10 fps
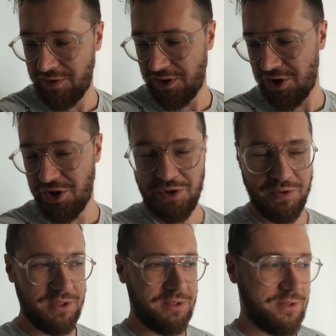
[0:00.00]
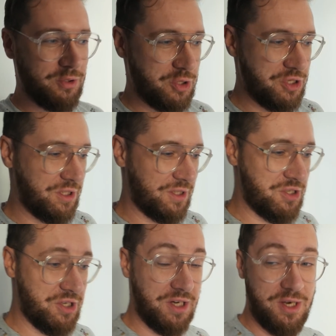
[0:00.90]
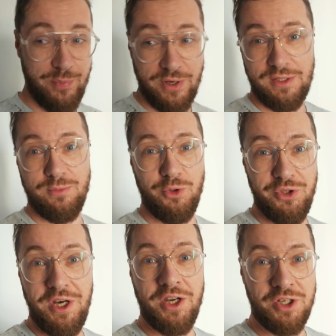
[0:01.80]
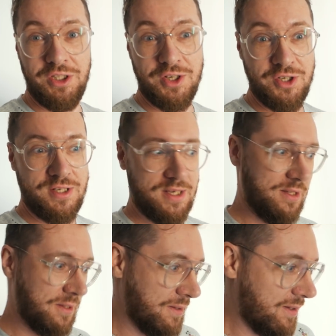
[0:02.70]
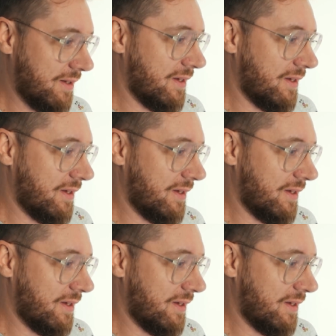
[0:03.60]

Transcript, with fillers: с 2004 нож не точили, поэтому он не режет даже сало.